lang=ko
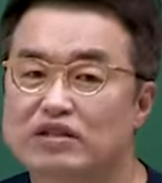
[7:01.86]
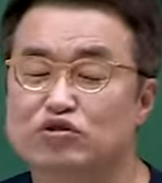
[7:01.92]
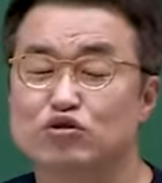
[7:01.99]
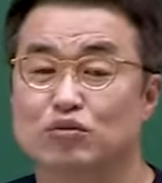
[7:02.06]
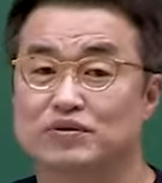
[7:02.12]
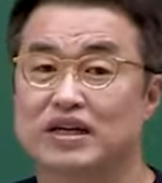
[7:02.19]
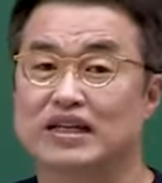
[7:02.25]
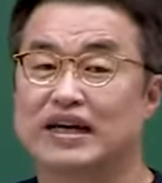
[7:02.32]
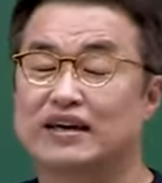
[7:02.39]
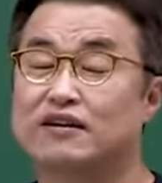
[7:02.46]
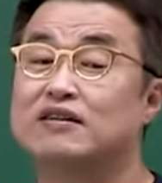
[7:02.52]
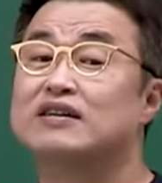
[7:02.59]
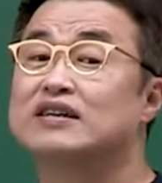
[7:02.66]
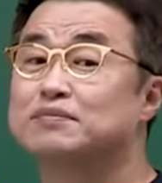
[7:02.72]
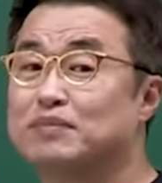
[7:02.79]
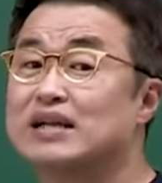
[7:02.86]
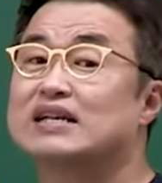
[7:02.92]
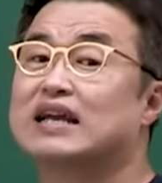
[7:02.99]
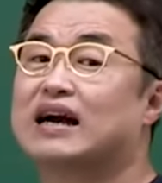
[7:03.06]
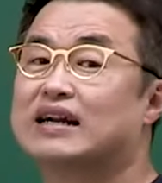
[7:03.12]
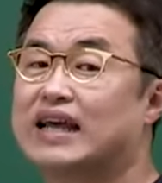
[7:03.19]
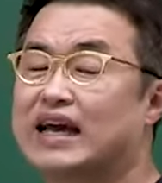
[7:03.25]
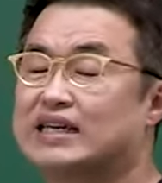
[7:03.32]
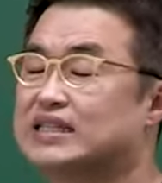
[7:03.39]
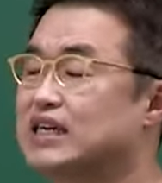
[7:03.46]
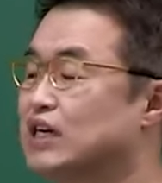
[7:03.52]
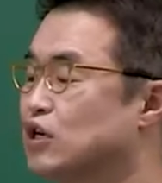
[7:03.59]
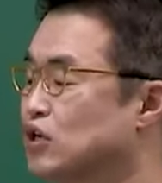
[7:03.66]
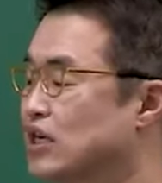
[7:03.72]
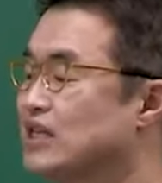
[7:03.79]
할 수는 없잖아요. 밀당을
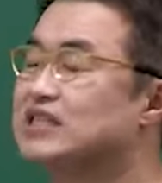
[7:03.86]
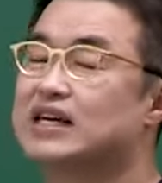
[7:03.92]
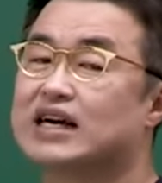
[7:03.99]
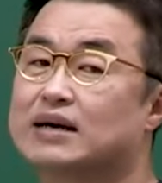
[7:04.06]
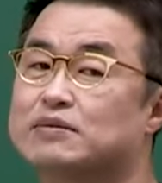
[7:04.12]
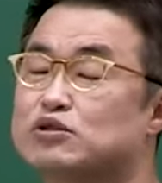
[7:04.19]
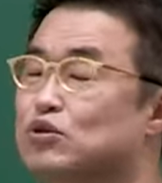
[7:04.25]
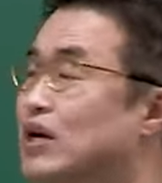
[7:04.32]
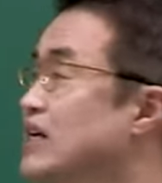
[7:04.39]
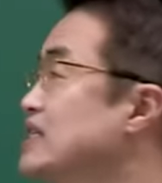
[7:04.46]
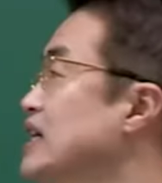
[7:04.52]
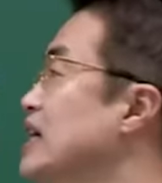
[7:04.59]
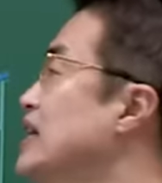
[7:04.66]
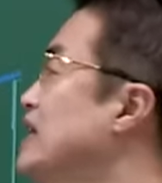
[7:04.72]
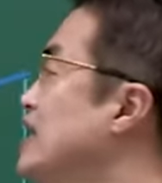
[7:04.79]
해야지, 긴장감을 줘야지.